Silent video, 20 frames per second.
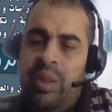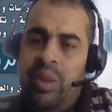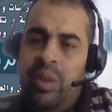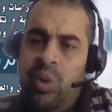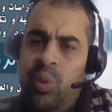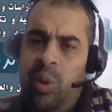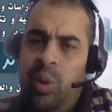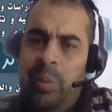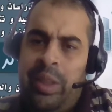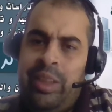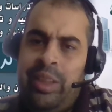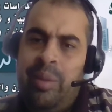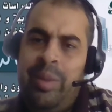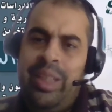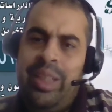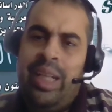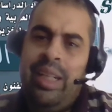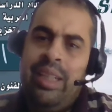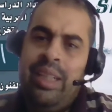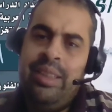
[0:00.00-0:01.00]
هو بيعتمد
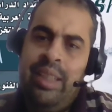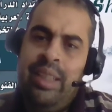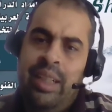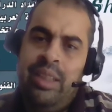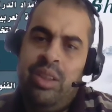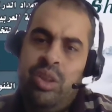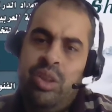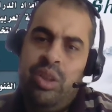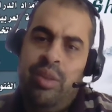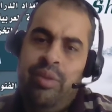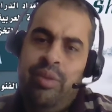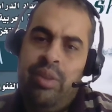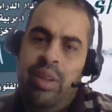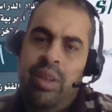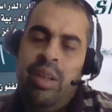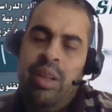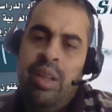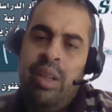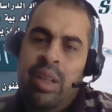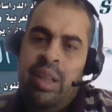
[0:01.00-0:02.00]
على اتاحه الشفره
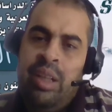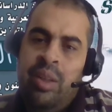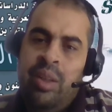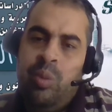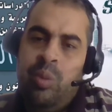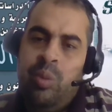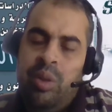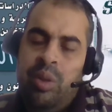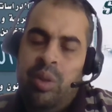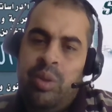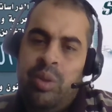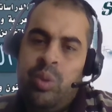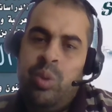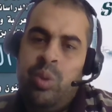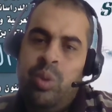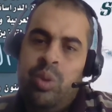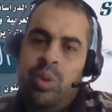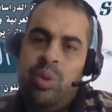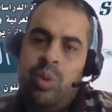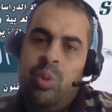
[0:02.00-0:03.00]

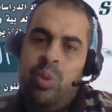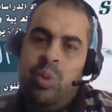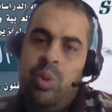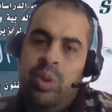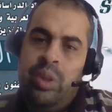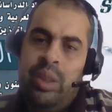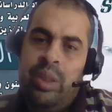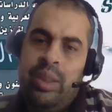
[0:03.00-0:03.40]
والسورس كود